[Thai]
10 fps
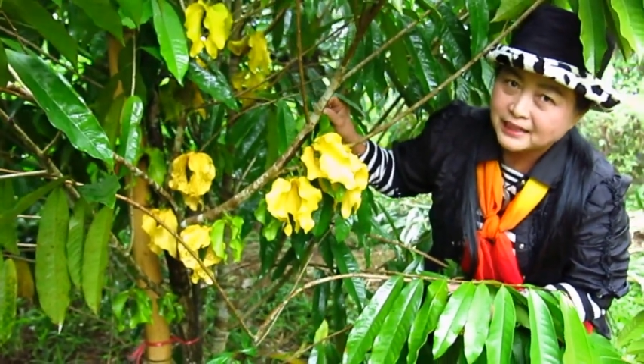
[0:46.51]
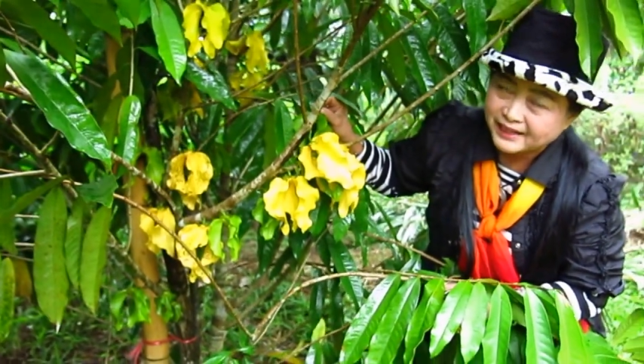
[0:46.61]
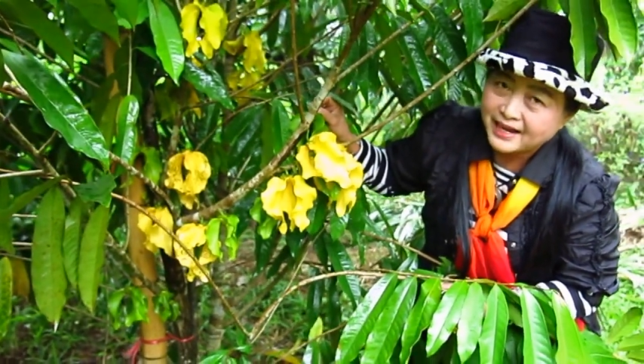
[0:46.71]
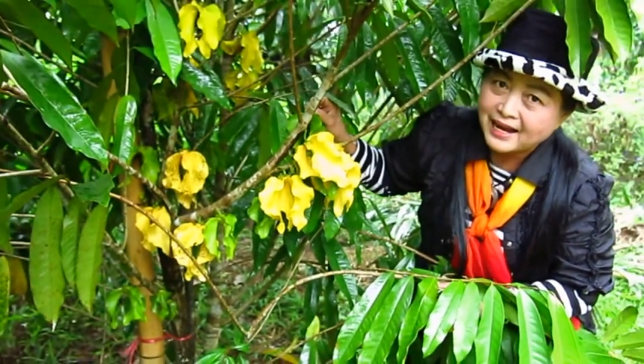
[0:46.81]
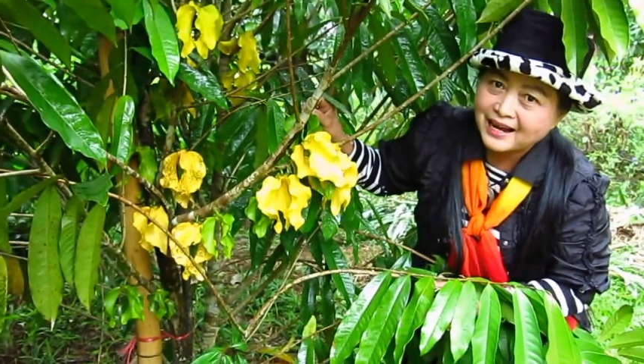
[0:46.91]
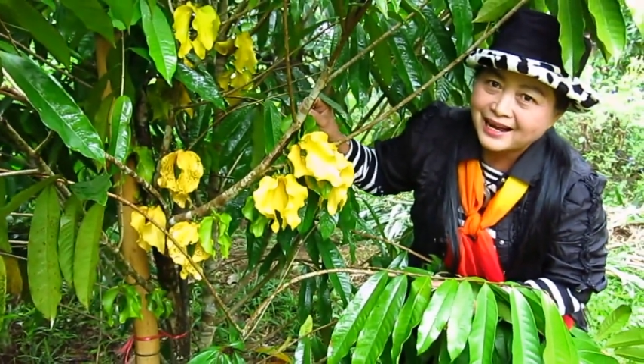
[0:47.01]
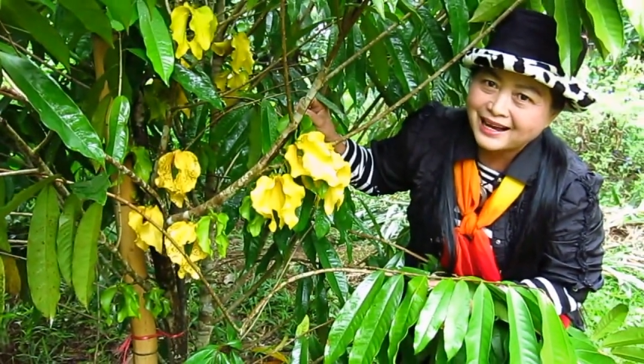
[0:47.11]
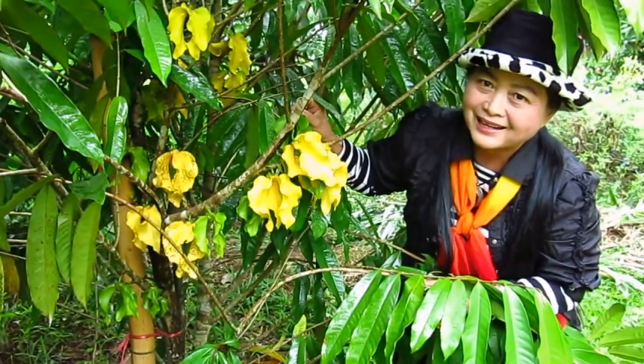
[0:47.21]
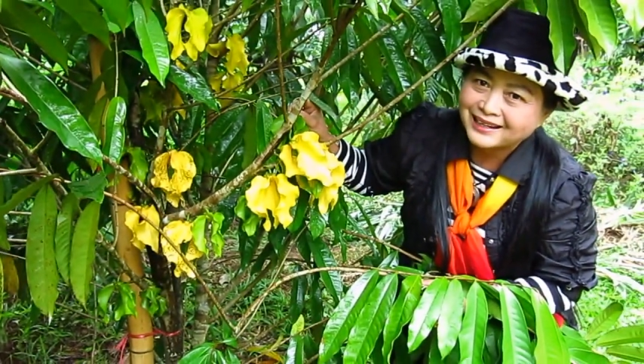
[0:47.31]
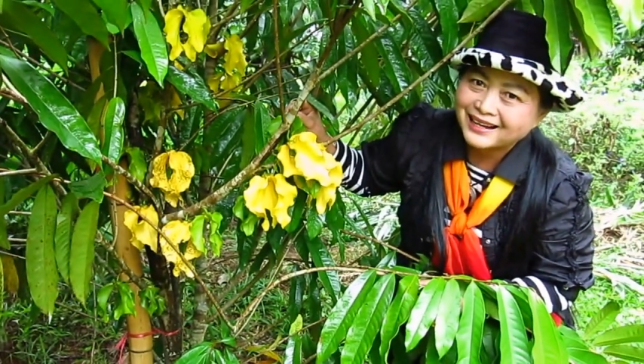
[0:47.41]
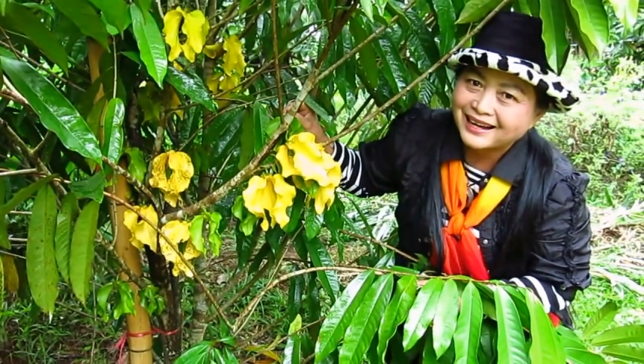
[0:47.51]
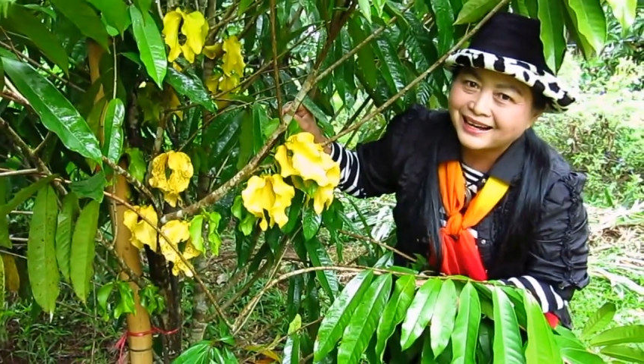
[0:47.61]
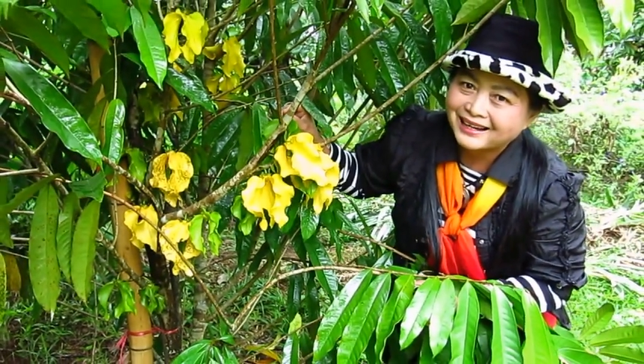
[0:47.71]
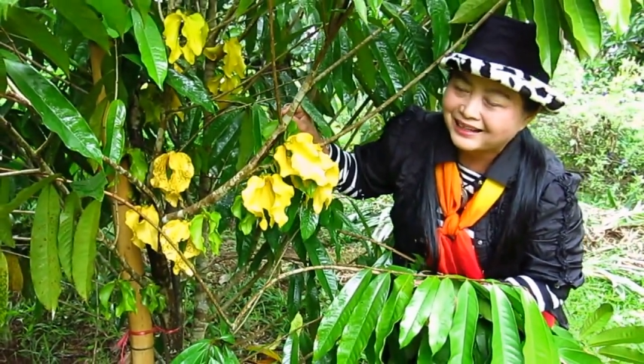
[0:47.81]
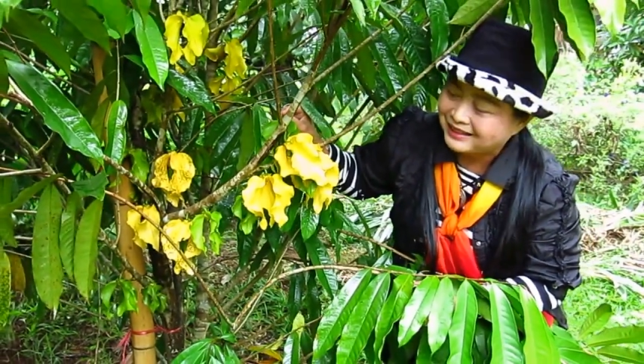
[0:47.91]
กระดังงานะ
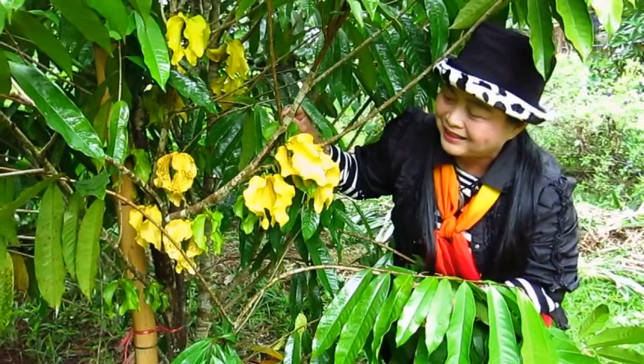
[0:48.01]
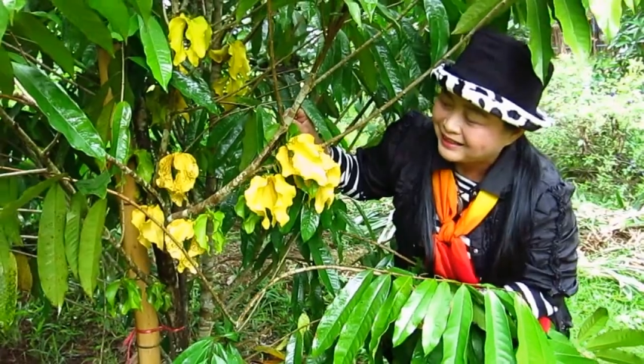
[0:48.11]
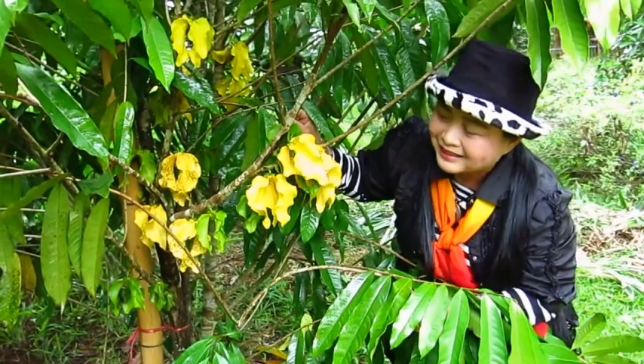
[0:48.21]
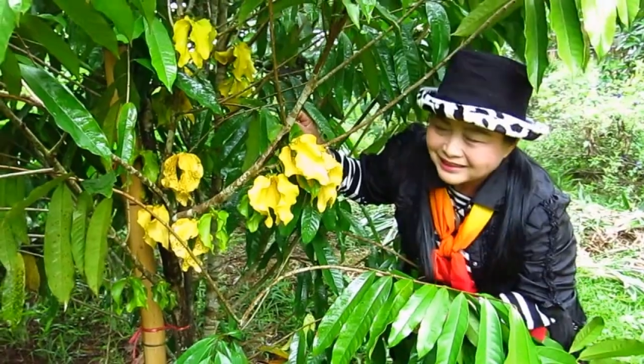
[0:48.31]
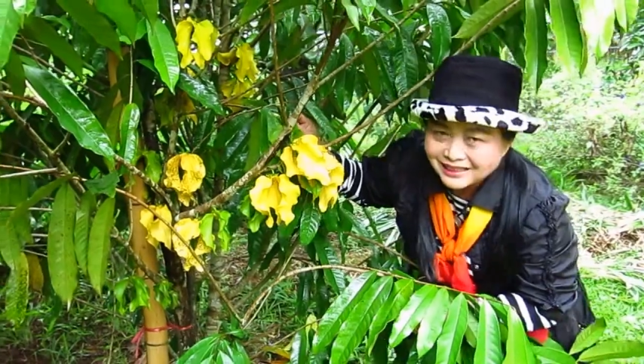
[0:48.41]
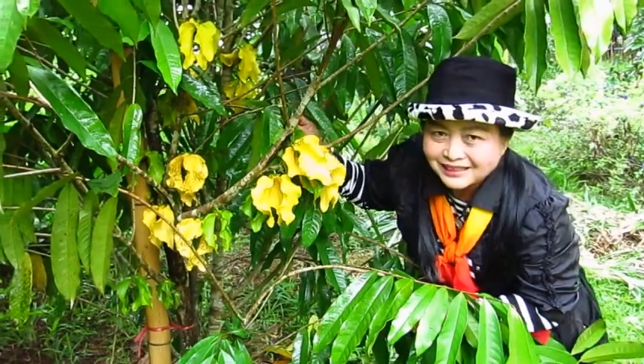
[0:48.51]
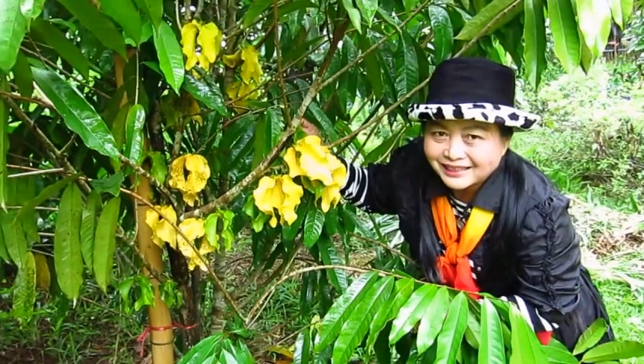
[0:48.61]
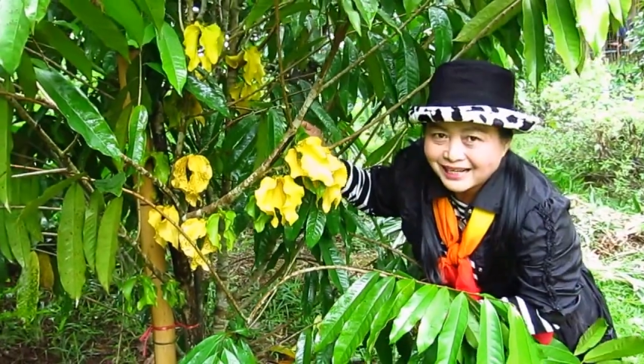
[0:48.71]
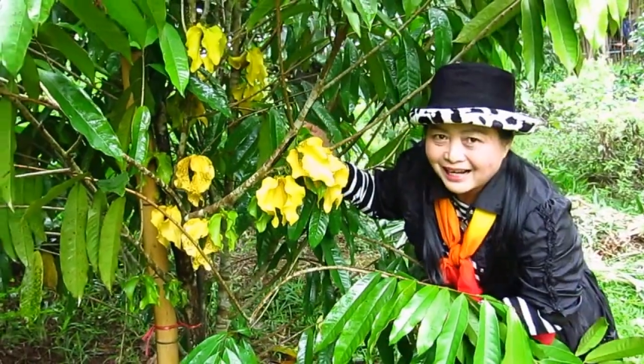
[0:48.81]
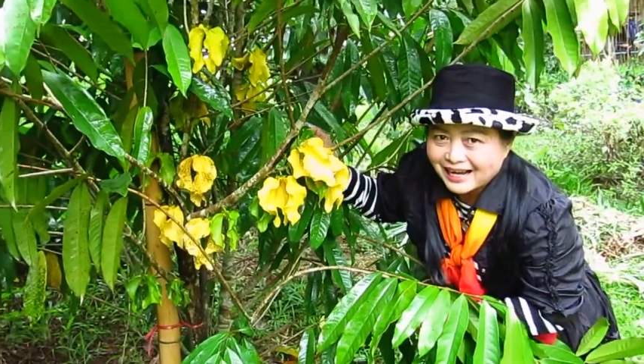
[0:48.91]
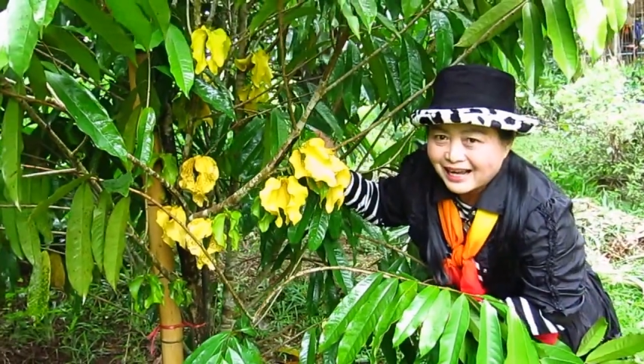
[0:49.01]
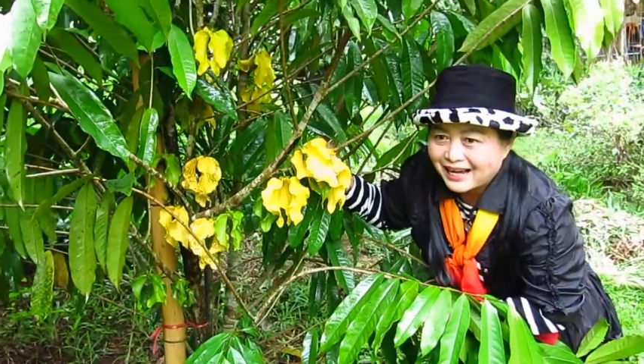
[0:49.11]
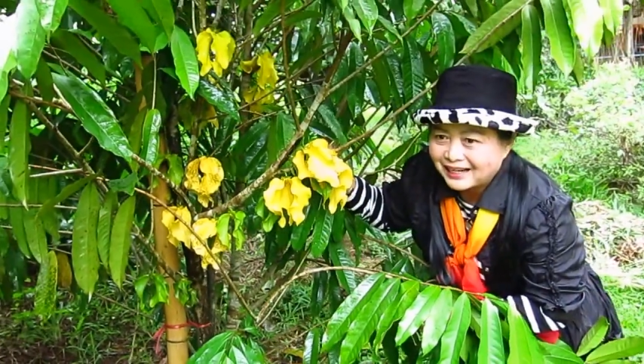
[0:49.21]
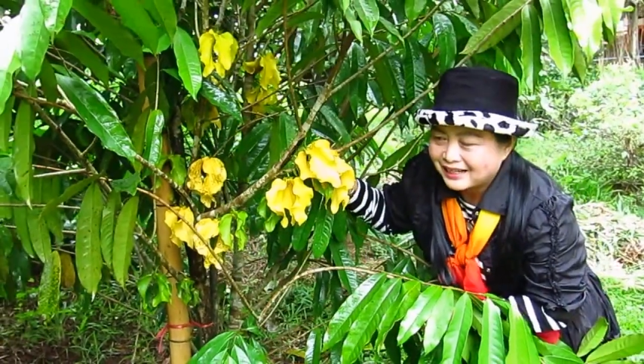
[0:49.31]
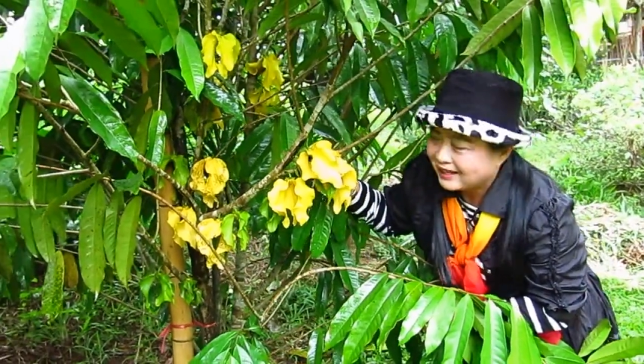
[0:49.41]
คะ ซึ่งกระดังงาเนี่